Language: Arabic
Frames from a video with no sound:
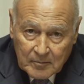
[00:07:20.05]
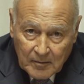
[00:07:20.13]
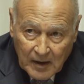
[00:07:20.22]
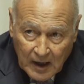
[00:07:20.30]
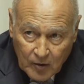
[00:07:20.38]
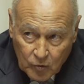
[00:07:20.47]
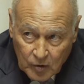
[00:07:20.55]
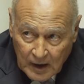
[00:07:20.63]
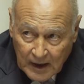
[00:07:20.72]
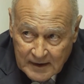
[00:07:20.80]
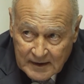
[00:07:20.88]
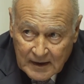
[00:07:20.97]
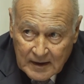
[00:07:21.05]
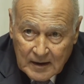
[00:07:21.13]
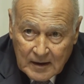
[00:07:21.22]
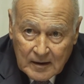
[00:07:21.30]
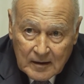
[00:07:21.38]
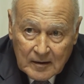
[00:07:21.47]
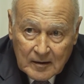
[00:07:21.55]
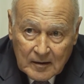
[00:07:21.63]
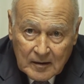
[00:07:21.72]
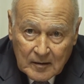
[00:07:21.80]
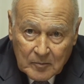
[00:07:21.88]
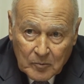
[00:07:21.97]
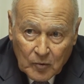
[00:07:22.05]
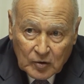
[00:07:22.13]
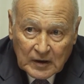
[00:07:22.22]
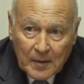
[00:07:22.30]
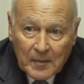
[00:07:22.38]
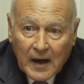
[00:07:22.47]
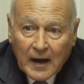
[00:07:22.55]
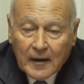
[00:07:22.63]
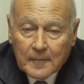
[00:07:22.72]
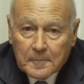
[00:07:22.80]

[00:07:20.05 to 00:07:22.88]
مع كل هذا المجتمع